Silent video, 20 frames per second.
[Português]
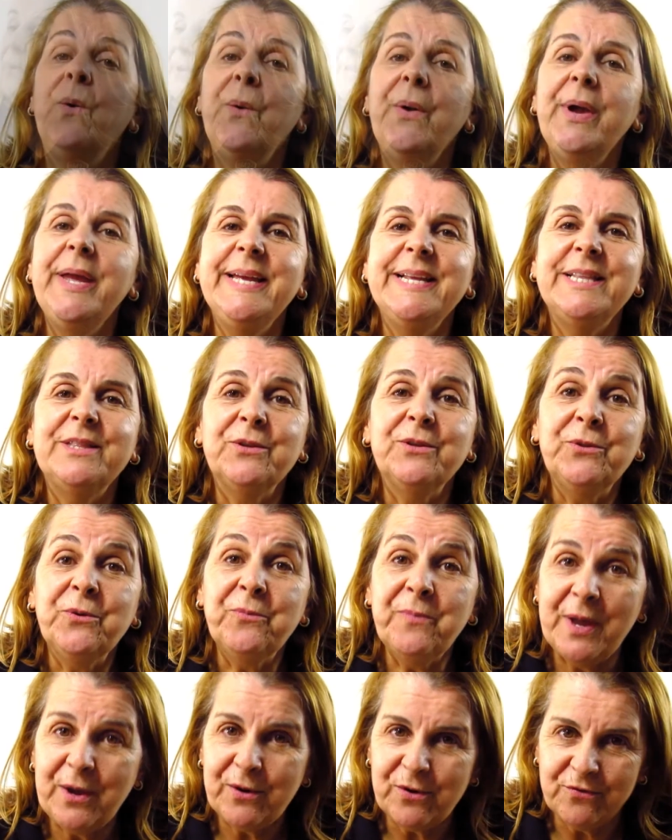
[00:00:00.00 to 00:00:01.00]
Oi, tudo
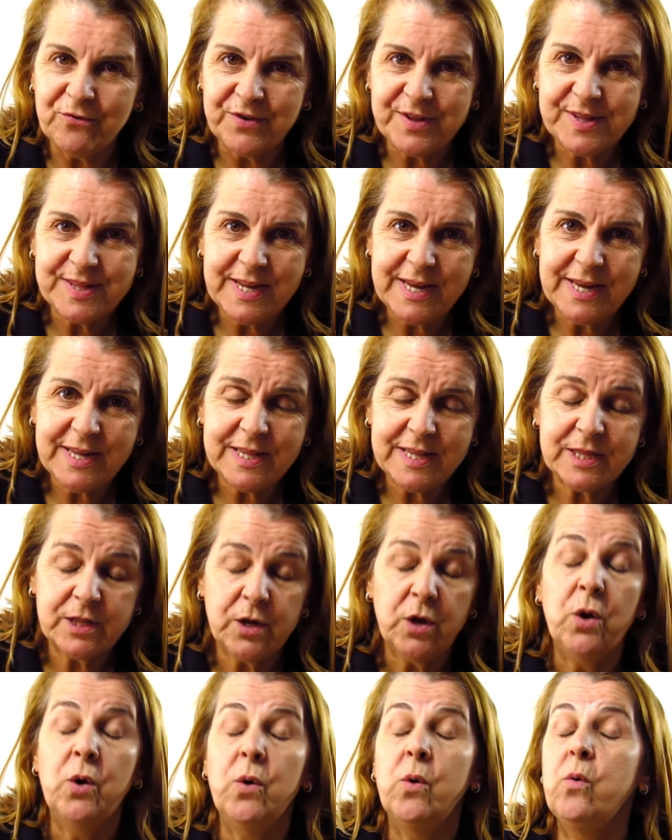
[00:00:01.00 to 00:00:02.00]
bem com vocês?
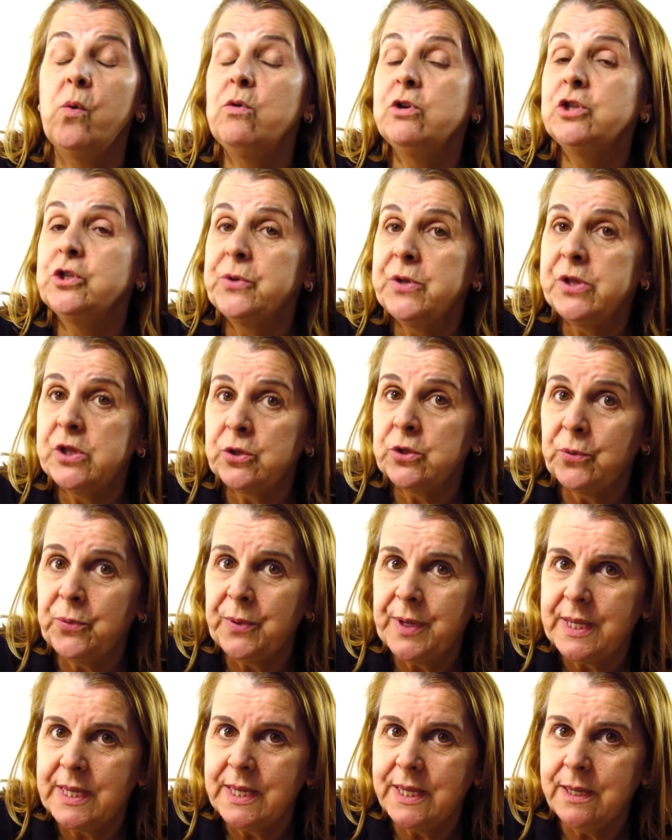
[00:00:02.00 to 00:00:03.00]
Hoje eu estou
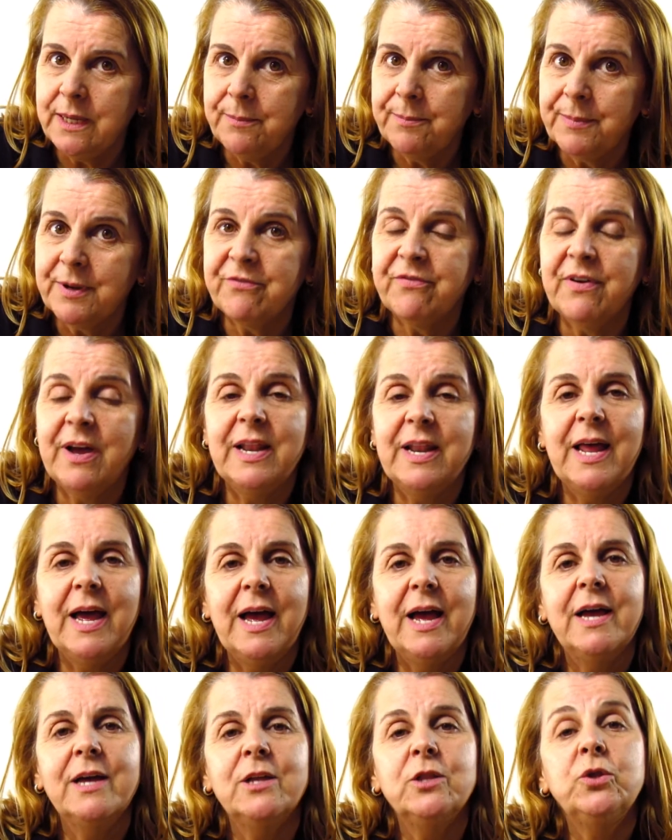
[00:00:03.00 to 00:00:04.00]
aqui para
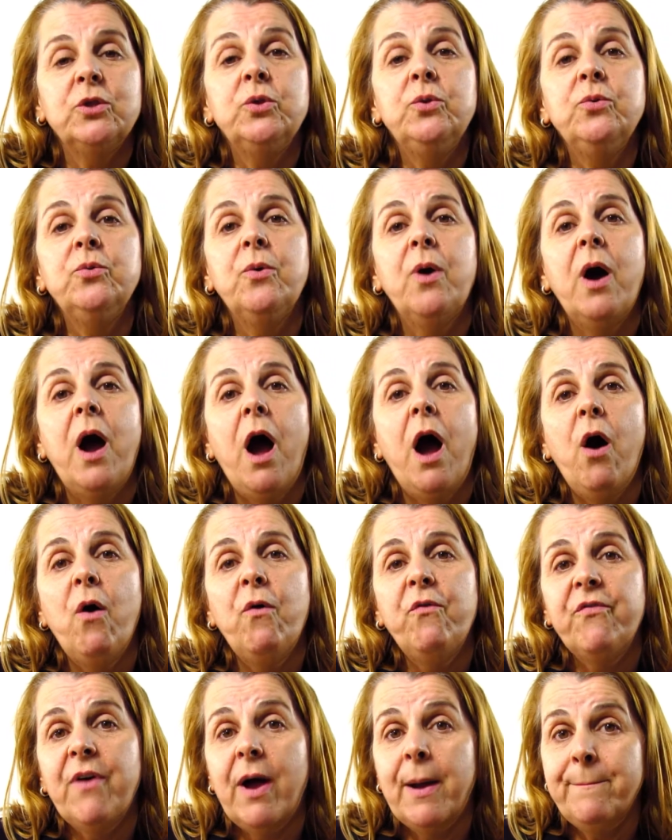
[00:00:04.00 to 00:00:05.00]
falar do
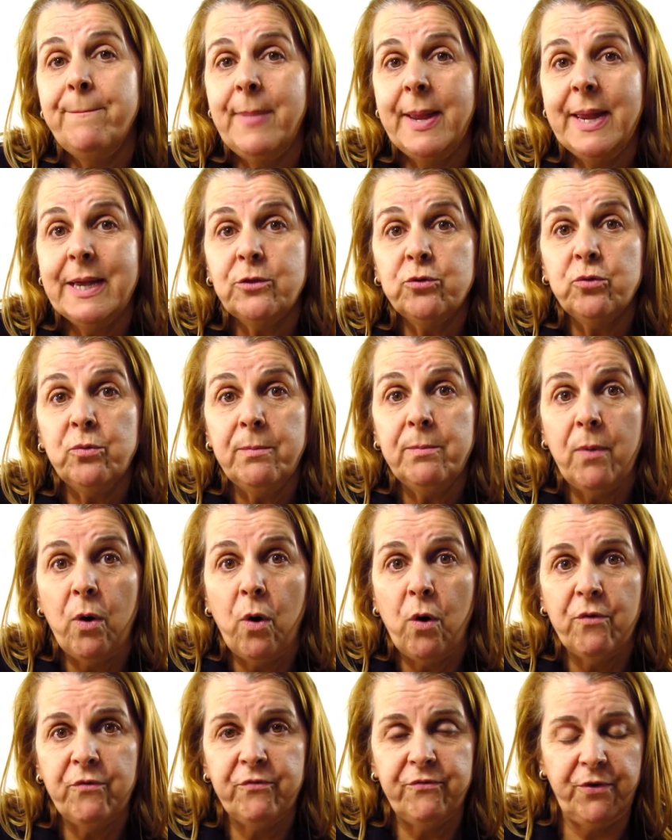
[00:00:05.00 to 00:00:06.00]
alfabeto
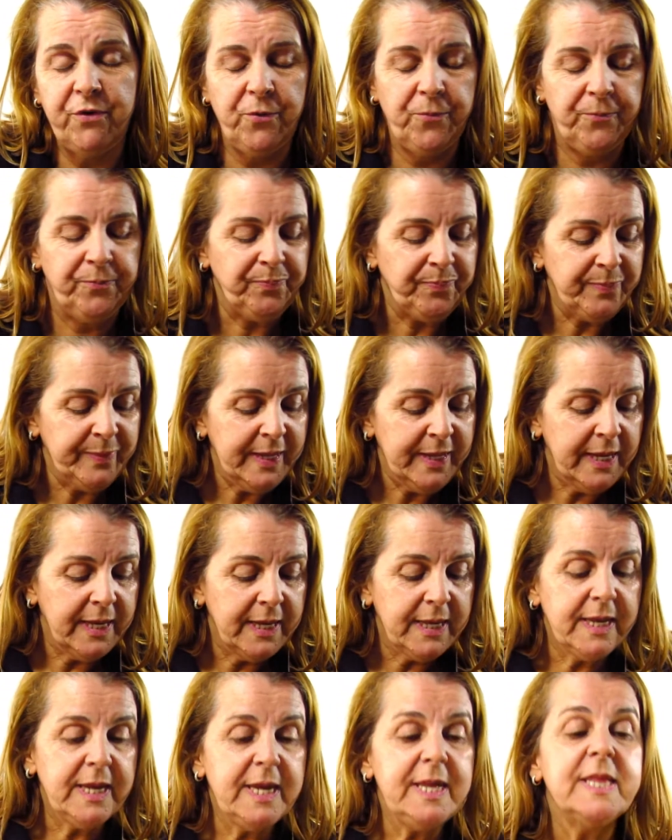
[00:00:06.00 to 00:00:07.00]
móvel,
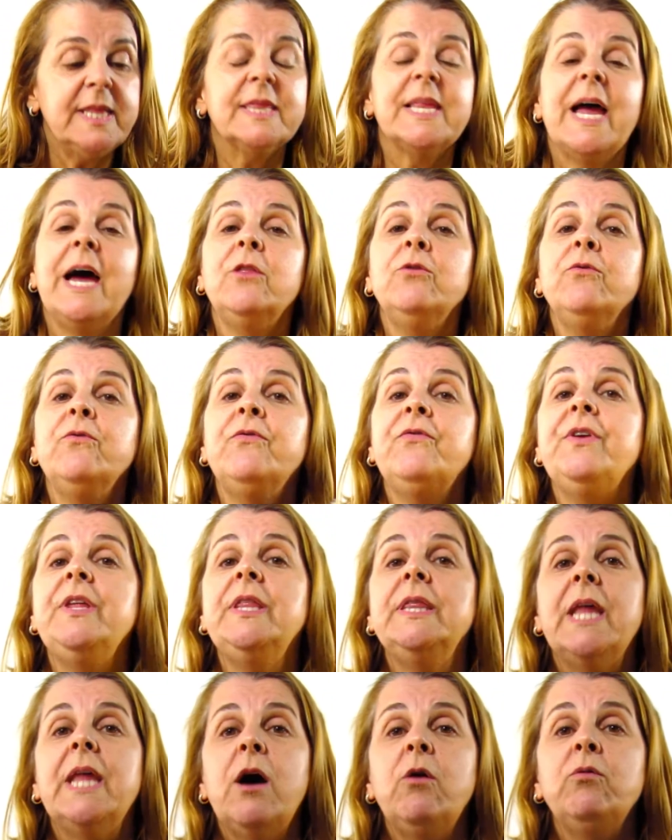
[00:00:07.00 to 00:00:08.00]
que está no
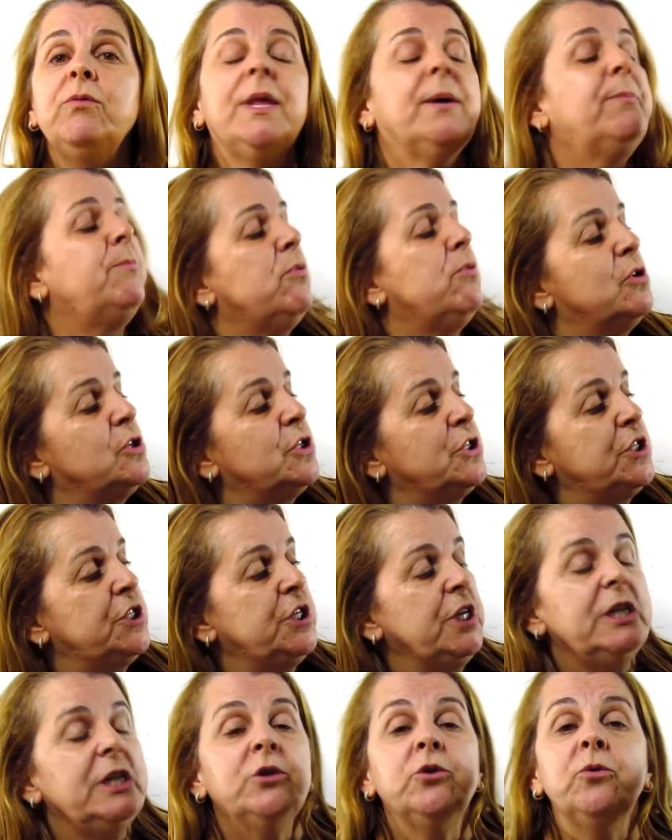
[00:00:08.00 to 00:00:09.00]
final da
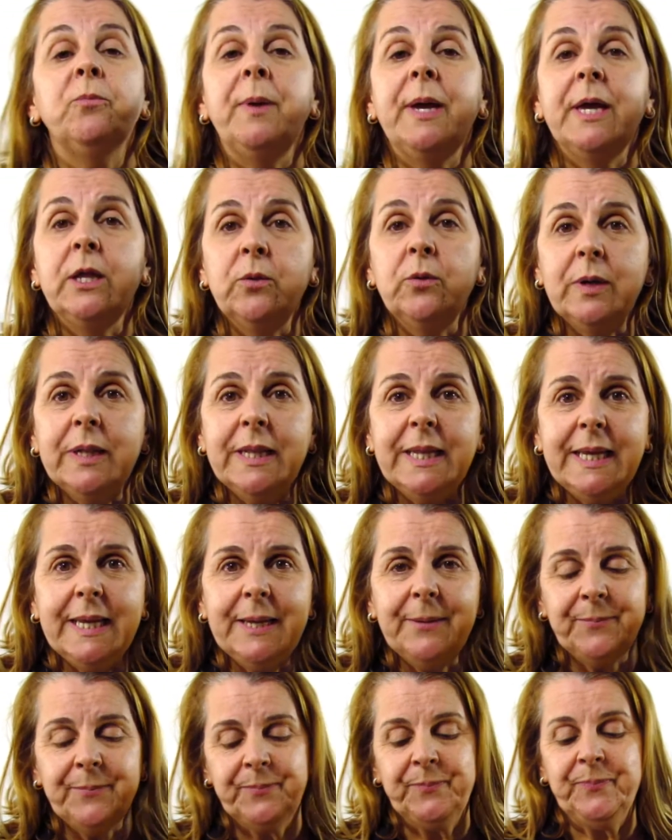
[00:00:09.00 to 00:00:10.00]
apostila do Bernoulli,
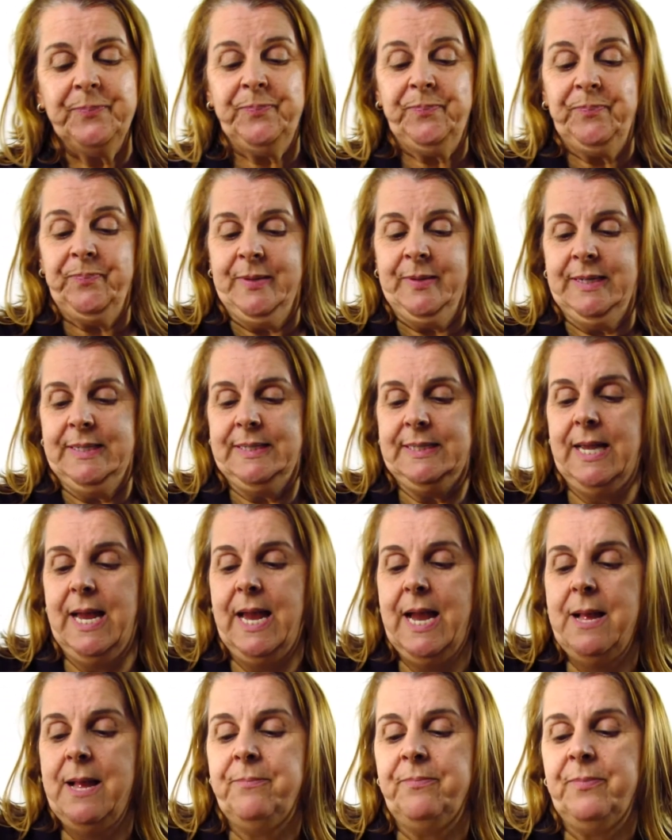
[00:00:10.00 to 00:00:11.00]
tá?